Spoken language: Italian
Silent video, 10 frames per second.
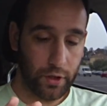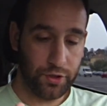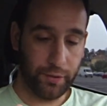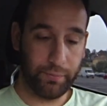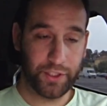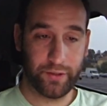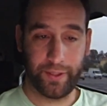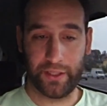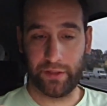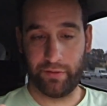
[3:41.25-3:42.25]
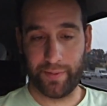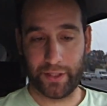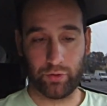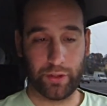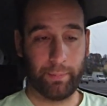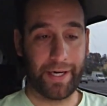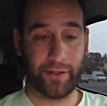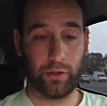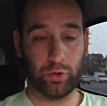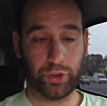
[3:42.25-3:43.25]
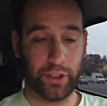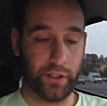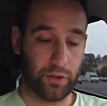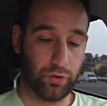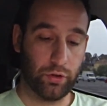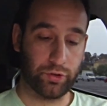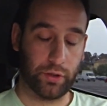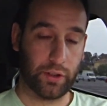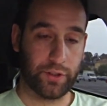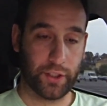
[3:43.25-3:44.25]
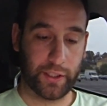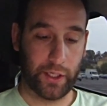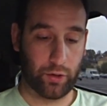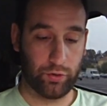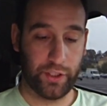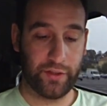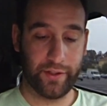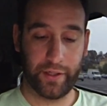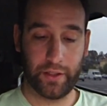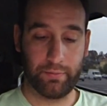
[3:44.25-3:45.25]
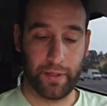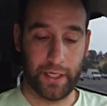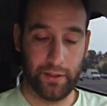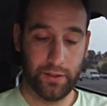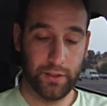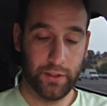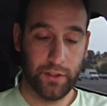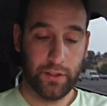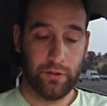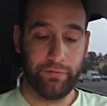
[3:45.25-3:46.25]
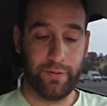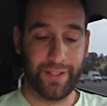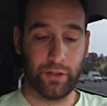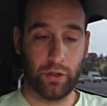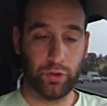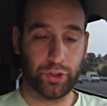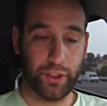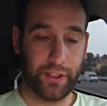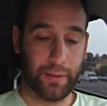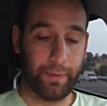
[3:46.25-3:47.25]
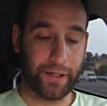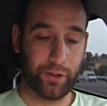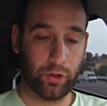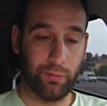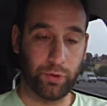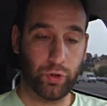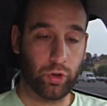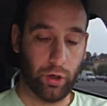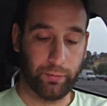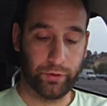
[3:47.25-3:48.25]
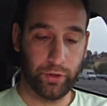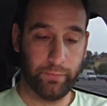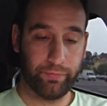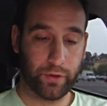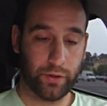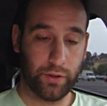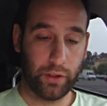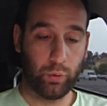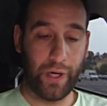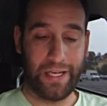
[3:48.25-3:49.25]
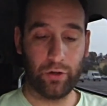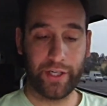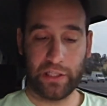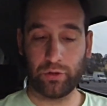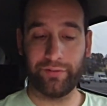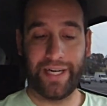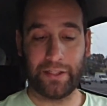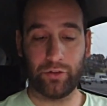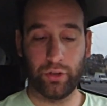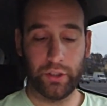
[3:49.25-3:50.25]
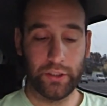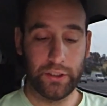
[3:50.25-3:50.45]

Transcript: semplicemente vi metto da parte lo screen, adesso io lo sto andando a cercare con internet, ma vi metterò lo screen da parte comodo comodo di quello che ha trovato